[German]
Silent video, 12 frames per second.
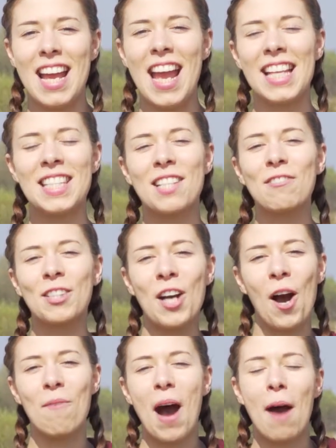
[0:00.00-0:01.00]
Herzlich
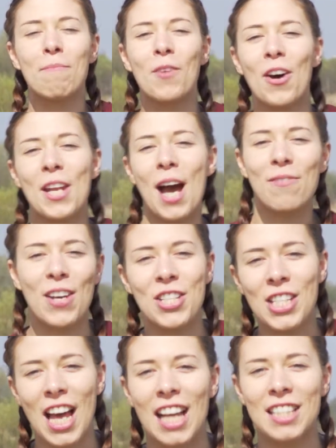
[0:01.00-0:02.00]
willkommen am Neuenhammer
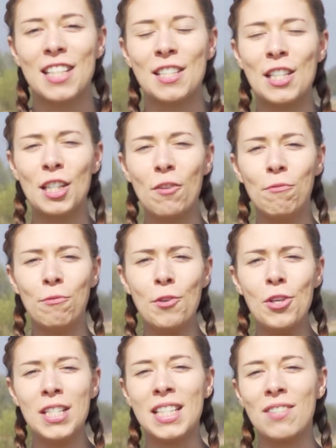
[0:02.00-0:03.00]
Strand. Es sind
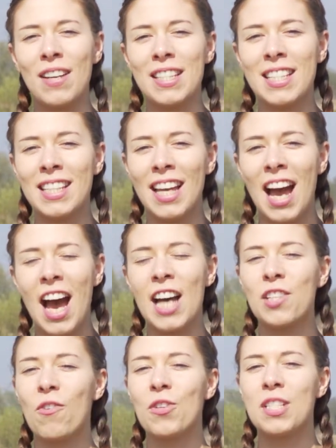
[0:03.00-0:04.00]
gefühlte 20
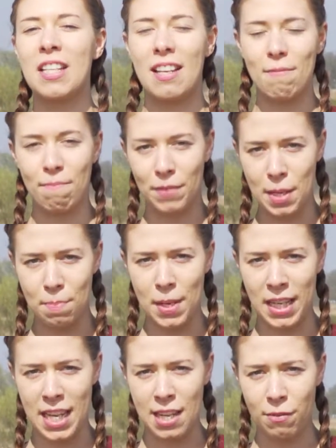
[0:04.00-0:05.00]
Grad und die
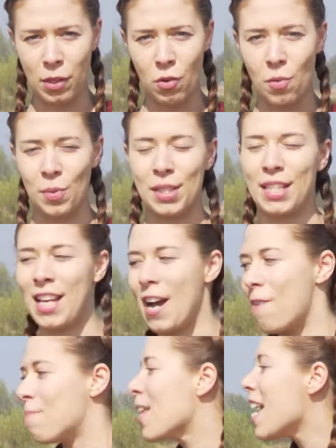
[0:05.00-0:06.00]
Bikini-Figur muss
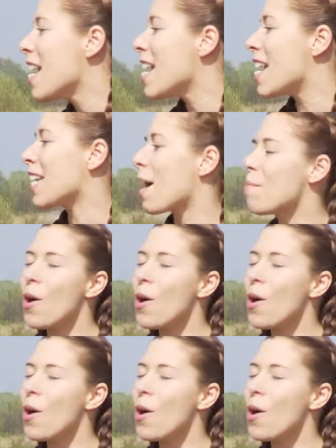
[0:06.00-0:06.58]
her. Ich habe